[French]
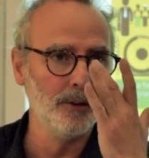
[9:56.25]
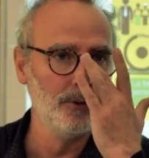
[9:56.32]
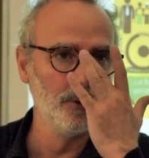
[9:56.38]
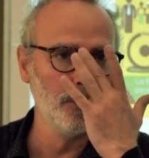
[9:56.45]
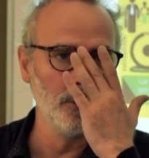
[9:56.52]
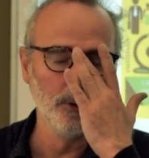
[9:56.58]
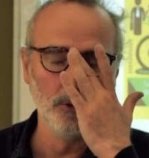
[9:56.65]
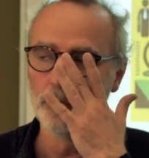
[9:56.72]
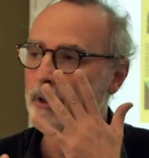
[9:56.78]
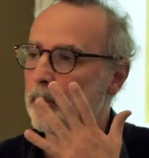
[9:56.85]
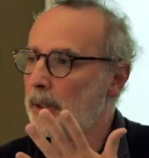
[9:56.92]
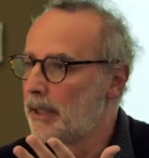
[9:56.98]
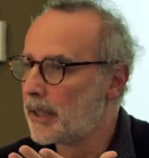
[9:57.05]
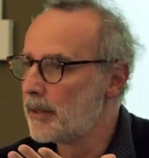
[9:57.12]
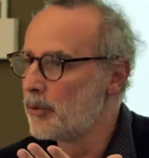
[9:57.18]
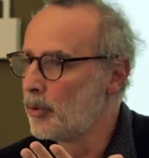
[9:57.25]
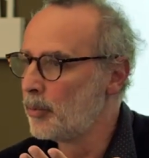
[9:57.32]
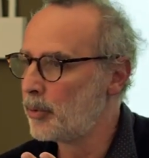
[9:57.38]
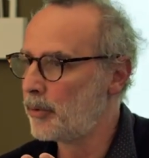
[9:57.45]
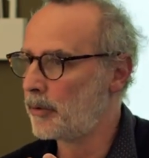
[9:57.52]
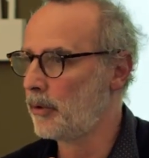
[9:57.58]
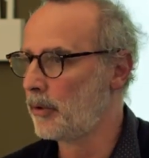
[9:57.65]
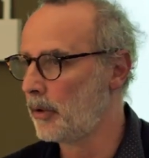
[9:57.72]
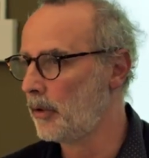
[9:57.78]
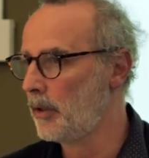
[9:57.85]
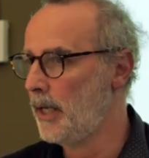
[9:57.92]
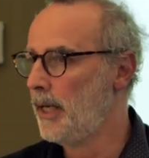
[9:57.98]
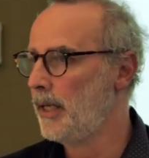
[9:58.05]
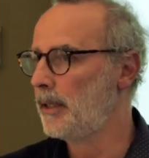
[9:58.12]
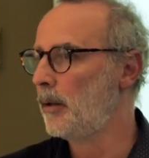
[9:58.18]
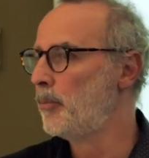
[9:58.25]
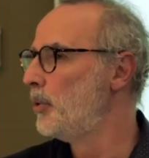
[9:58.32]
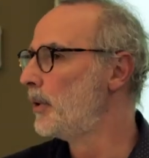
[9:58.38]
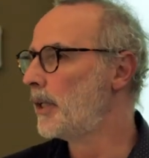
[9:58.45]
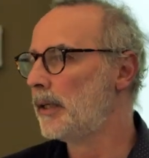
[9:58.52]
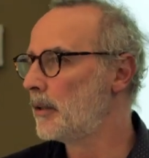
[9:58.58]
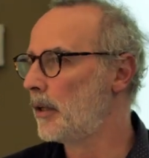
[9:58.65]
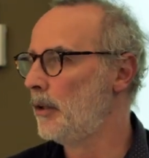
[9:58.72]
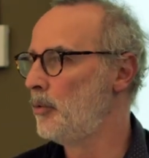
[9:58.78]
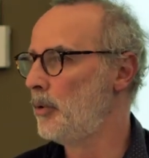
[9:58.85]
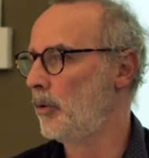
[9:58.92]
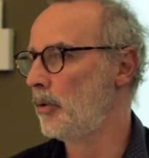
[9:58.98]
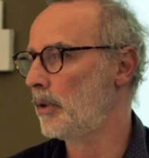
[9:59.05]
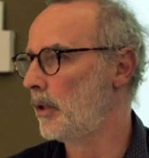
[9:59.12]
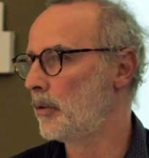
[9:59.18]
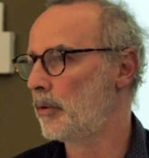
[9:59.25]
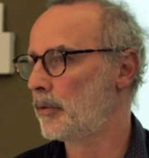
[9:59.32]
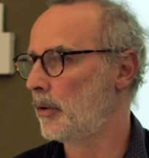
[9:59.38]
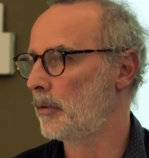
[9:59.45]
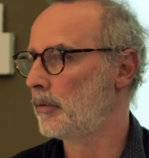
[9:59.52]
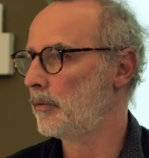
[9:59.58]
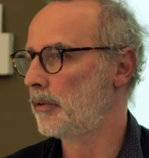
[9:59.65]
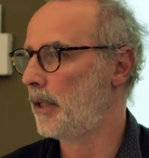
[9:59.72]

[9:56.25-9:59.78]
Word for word: de, de, fabrication, puisqu'il n'y a plus qu'à le traduire en quelque sorte.